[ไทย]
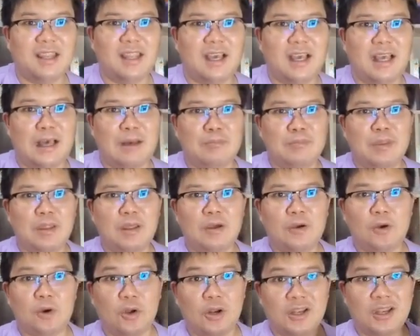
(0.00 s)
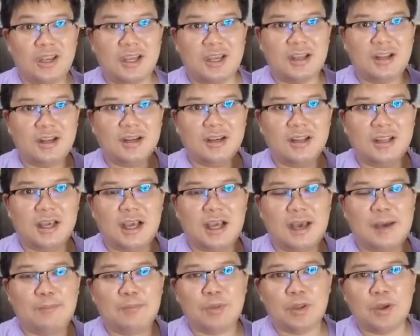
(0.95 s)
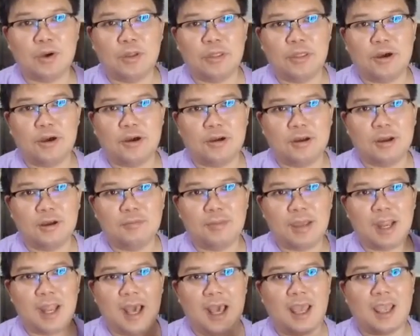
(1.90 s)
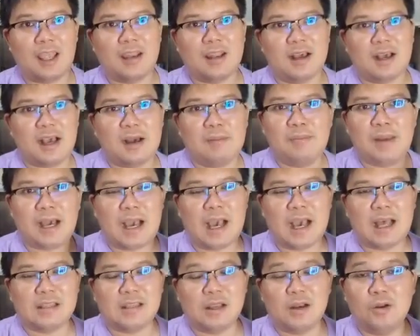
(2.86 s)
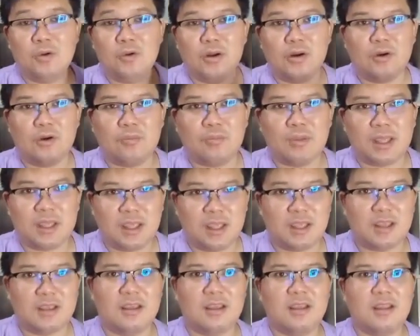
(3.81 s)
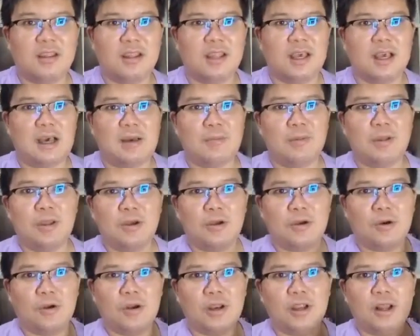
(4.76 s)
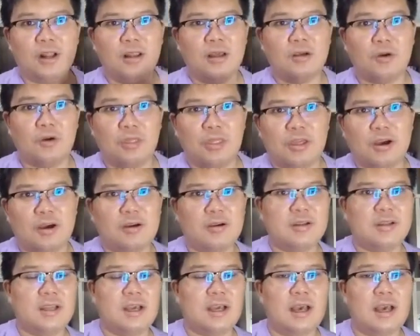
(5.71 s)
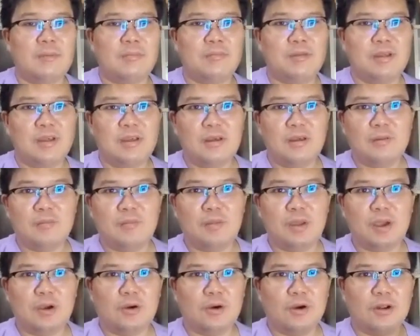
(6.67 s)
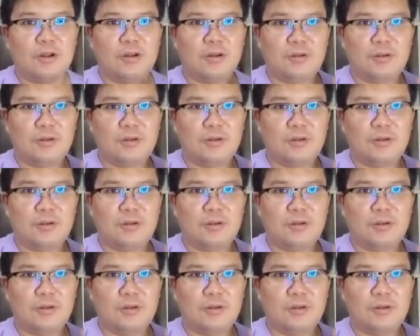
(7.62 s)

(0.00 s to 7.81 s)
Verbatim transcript: นะครับกด1นะครับกด 2 คือไม่ได้นะครับ ราคาจะล่วงลงมาอีกนะครับ กด 1 หรือกด2นะครับมีคน